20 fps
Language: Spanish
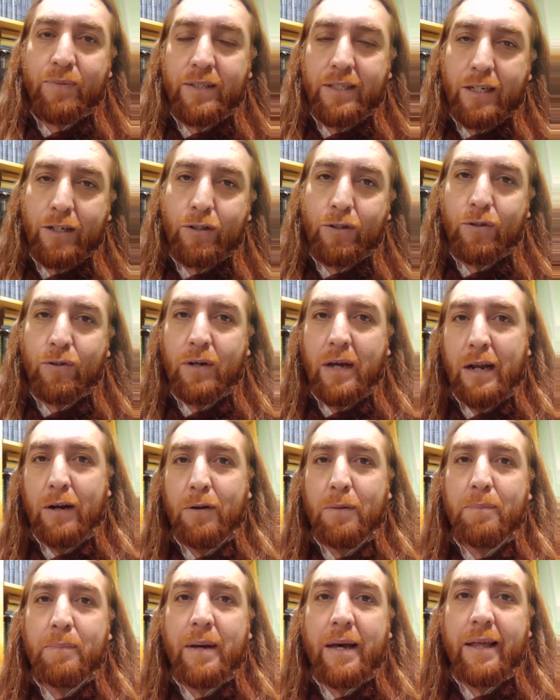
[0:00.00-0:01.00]
¿cierto?, a
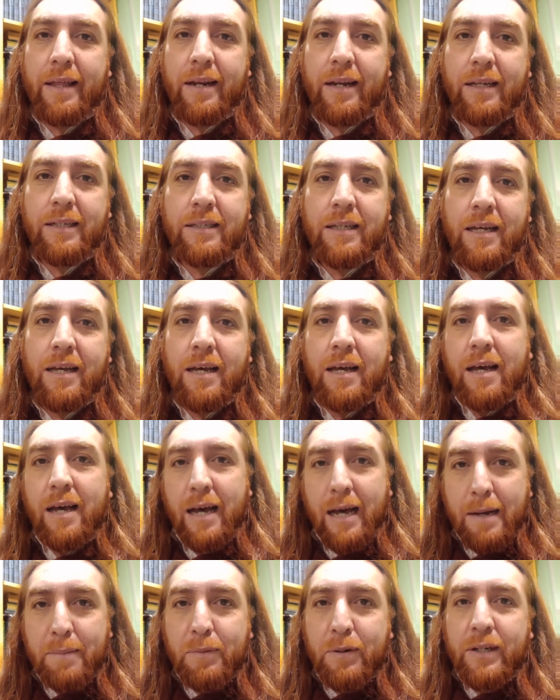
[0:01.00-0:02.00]
los padres
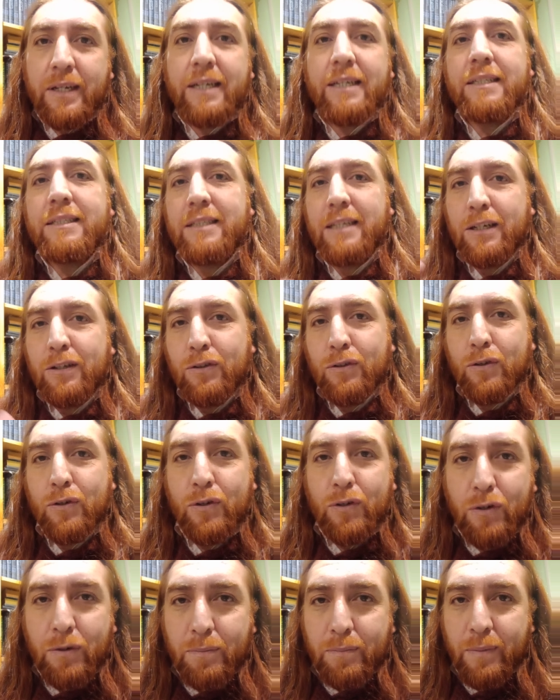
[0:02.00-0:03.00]
a poner ciertos
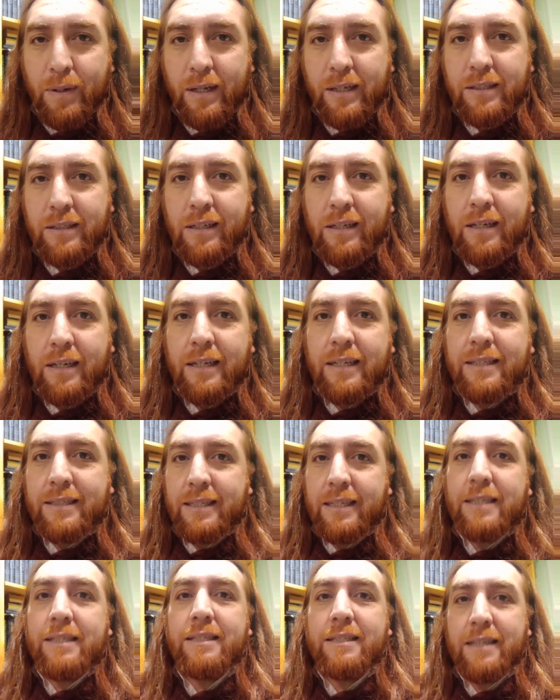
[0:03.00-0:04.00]
nombres
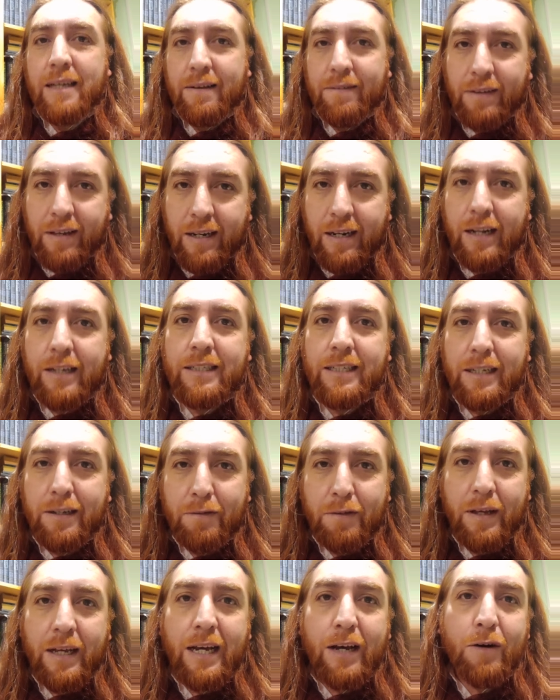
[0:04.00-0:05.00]
sin saber el
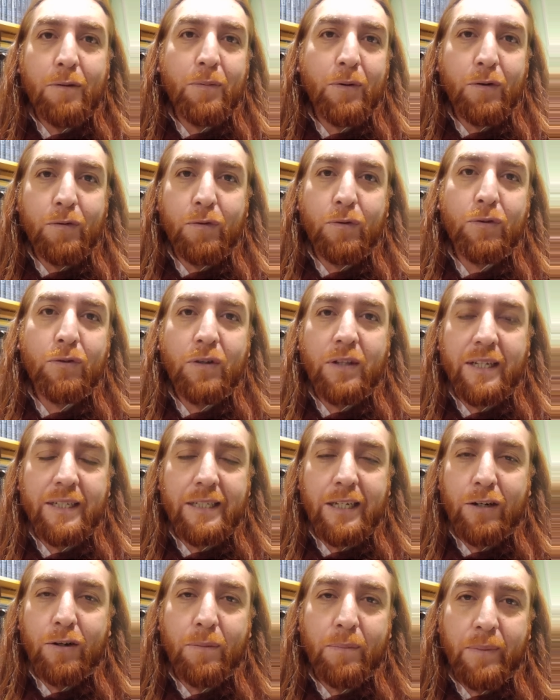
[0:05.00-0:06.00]
significado profundo de
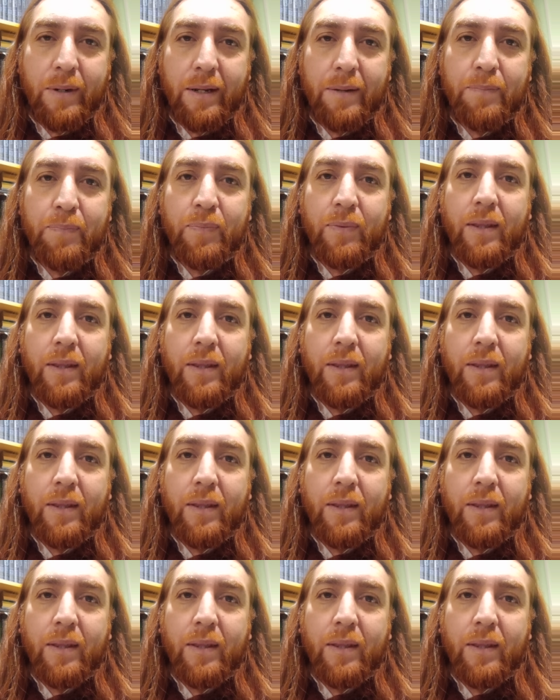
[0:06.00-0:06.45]
ese nombre.